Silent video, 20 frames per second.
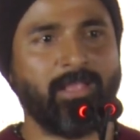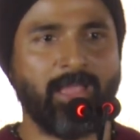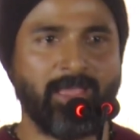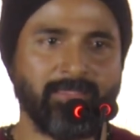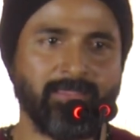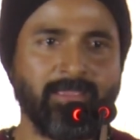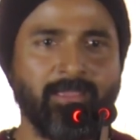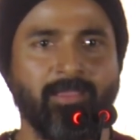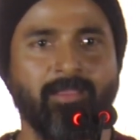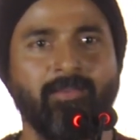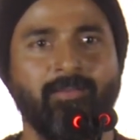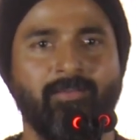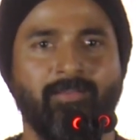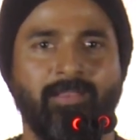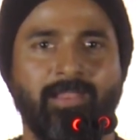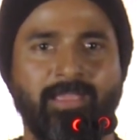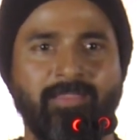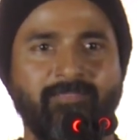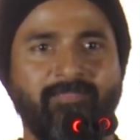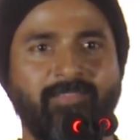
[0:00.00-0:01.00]
அது
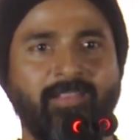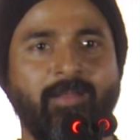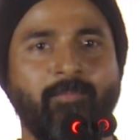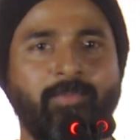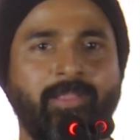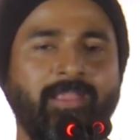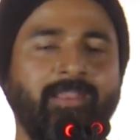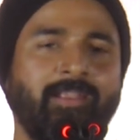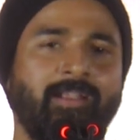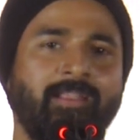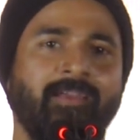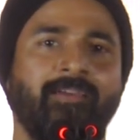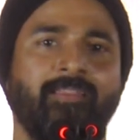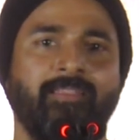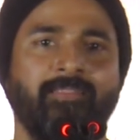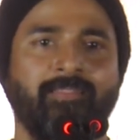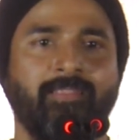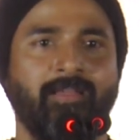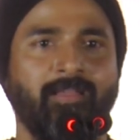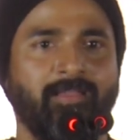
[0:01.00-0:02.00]
லைஃப்பில் அப்படியே
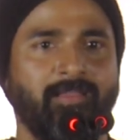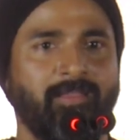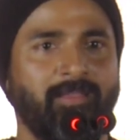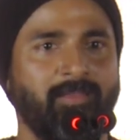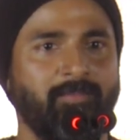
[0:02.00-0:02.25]
நடக்கிறது தான்